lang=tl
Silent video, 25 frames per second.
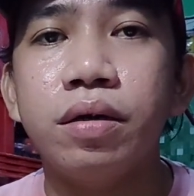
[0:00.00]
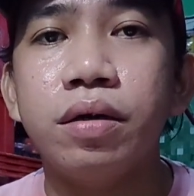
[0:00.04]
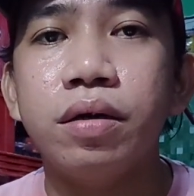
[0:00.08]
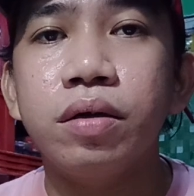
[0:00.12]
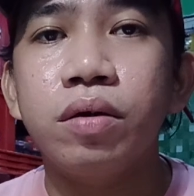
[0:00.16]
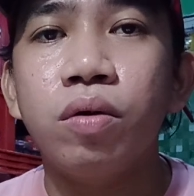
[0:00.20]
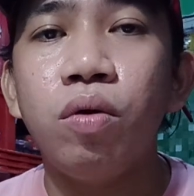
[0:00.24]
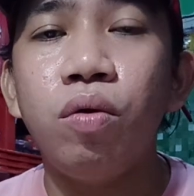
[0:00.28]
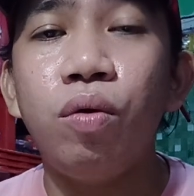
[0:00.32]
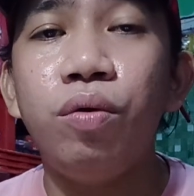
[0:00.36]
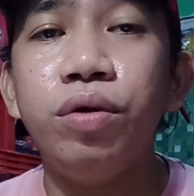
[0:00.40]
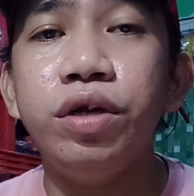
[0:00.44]

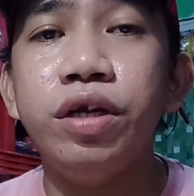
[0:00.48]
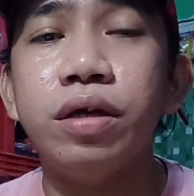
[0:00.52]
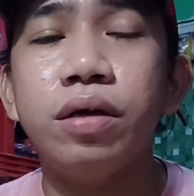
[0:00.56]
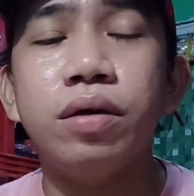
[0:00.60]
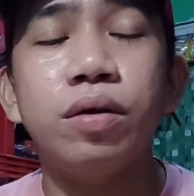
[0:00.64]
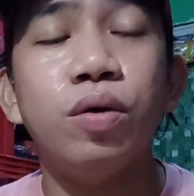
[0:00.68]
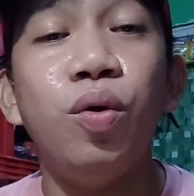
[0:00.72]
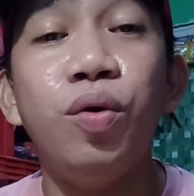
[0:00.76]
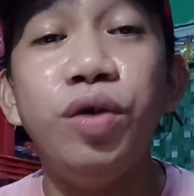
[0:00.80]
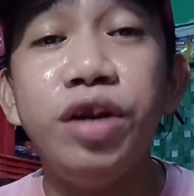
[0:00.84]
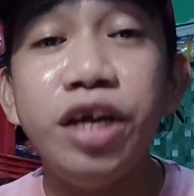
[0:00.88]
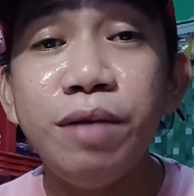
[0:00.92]
kukunin,
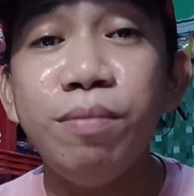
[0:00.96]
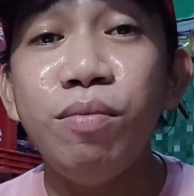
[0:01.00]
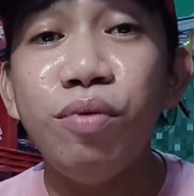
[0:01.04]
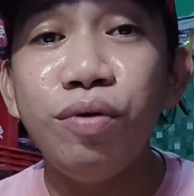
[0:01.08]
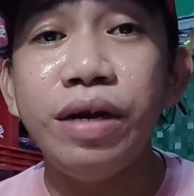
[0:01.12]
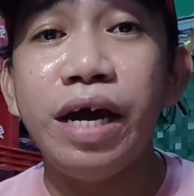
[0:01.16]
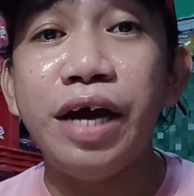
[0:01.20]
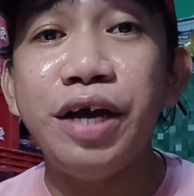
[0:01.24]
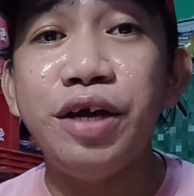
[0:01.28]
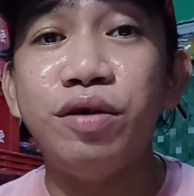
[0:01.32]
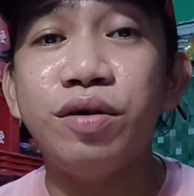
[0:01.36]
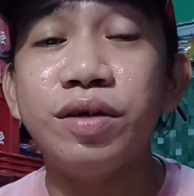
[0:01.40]
kunin mo
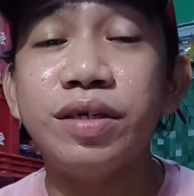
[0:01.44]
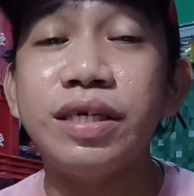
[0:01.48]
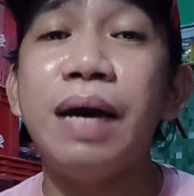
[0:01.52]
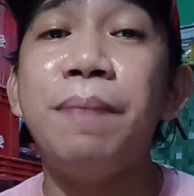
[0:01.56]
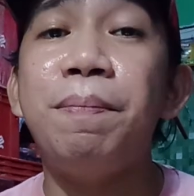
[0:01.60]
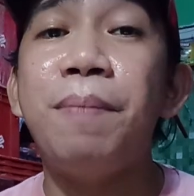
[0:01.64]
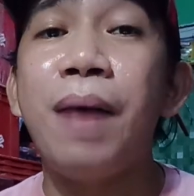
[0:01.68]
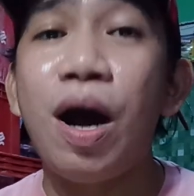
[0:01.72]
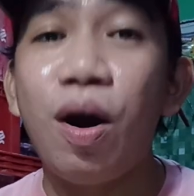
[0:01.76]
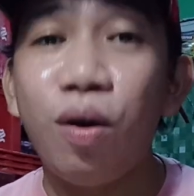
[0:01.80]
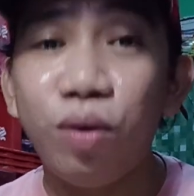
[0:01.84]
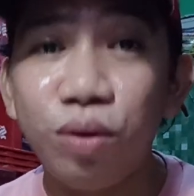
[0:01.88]
na yung sa
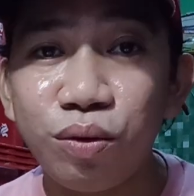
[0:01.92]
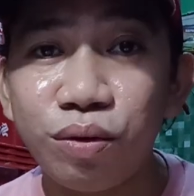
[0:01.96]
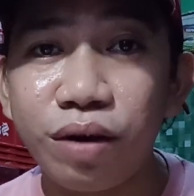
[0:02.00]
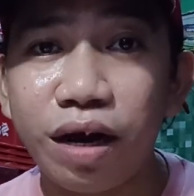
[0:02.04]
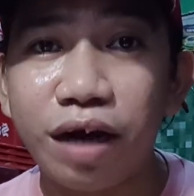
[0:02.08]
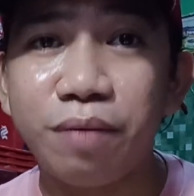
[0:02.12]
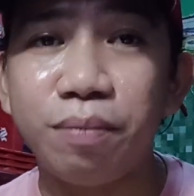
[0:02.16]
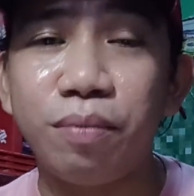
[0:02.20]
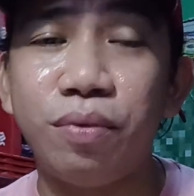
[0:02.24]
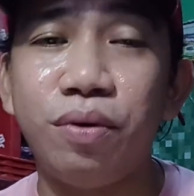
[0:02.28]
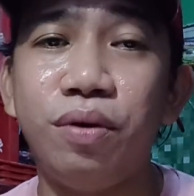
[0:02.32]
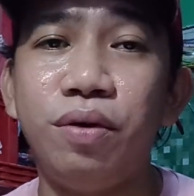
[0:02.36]

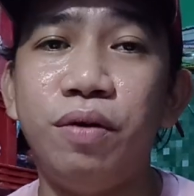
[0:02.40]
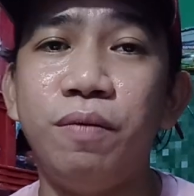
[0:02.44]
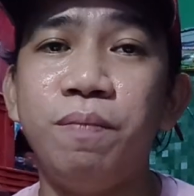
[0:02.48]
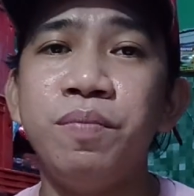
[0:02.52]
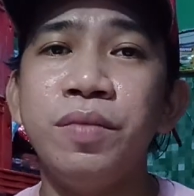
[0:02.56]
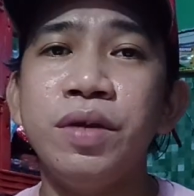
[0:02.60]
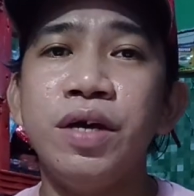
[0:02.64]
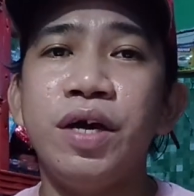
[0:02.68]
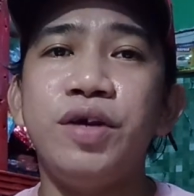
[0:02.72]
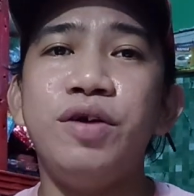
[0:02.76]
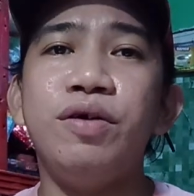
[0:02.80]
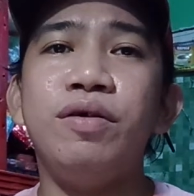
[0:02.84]
pahulugan mo
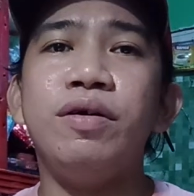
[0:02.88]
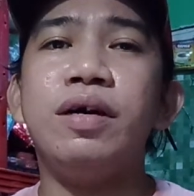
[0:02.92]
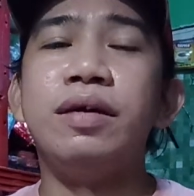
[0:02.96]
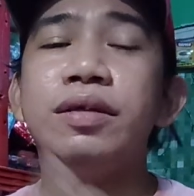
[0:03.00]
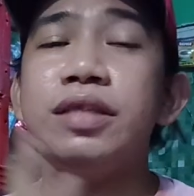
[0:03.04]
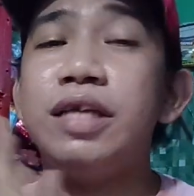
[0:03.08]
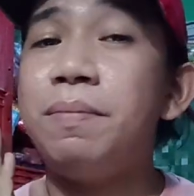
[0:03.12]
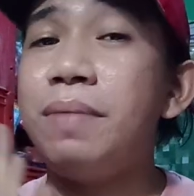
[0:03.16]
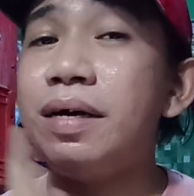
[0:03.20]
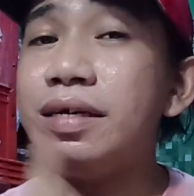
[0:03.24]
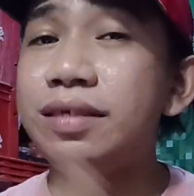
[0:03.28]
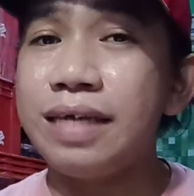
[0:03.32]
yung 'di
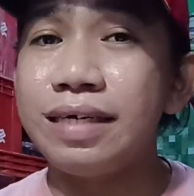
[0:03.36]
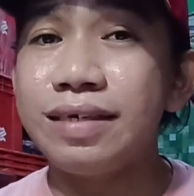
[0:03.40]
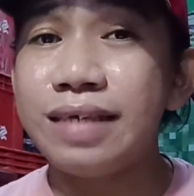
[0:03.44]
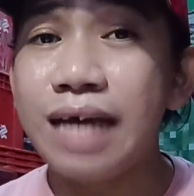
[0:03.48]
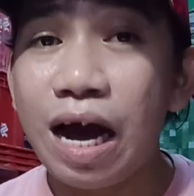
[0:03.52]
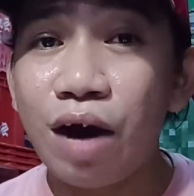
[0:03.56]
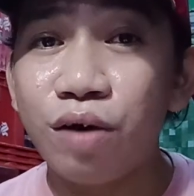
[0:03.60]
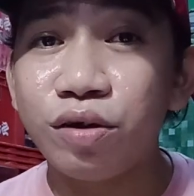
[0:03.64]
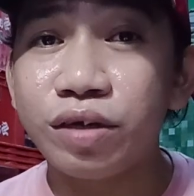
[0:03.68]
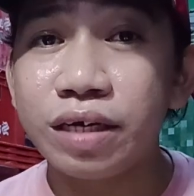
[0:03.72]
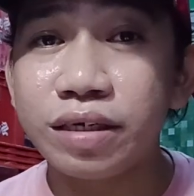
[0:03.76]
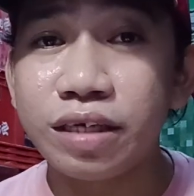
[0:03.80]
ba sa
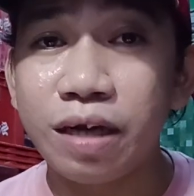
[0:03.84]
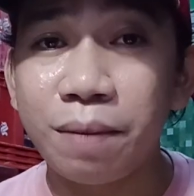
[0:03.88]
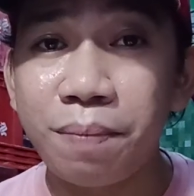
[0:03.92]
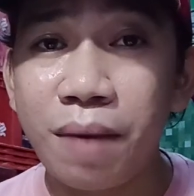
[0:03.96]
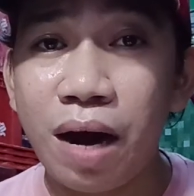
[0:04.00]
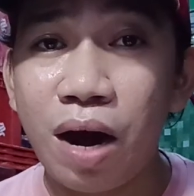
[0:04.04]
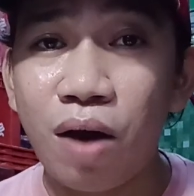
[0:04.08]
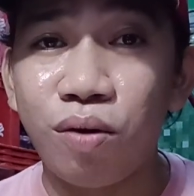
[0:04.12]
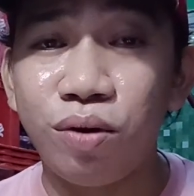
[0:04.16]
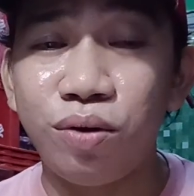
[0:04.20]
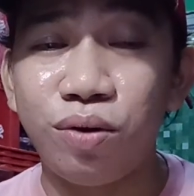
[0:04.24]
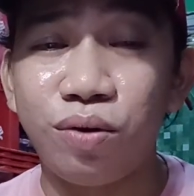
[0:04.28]
sahod ka sa
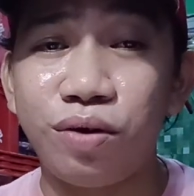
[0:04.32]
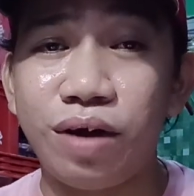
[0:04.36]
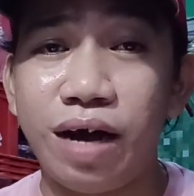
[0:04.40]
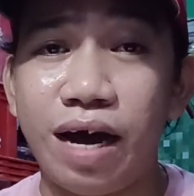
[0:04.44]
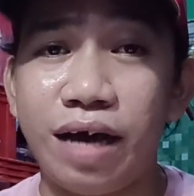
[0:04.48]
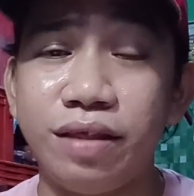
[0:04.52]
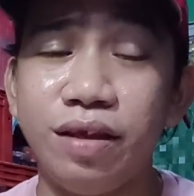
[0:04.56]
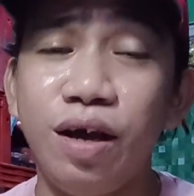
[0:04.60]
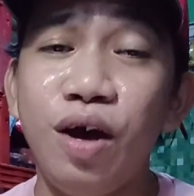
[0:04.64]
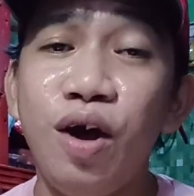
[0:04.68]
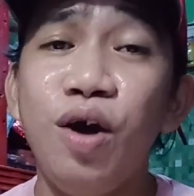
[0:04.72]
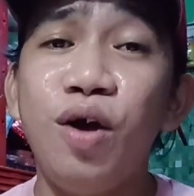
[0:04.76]
pahulugan,
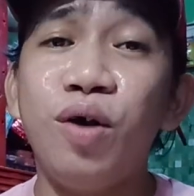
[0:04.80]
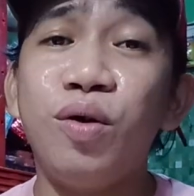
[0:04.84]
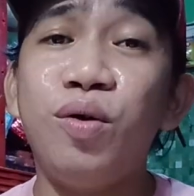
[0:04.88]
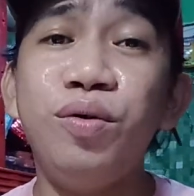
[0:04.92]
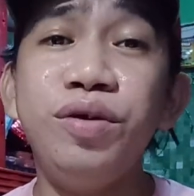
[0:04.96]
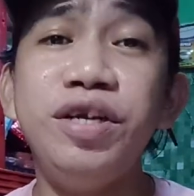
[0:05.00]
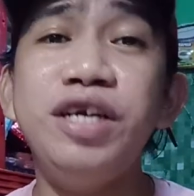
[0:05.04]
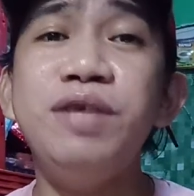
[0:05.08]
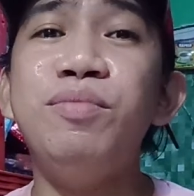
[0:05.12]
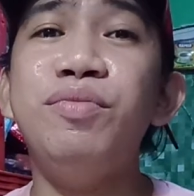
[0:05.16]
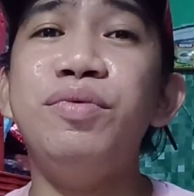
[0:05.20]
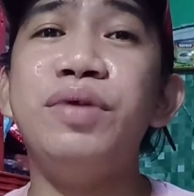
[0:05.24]

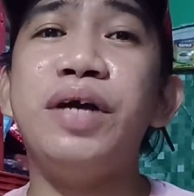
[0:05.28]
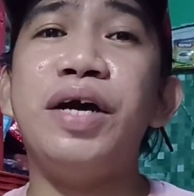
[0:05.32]
kunin mo na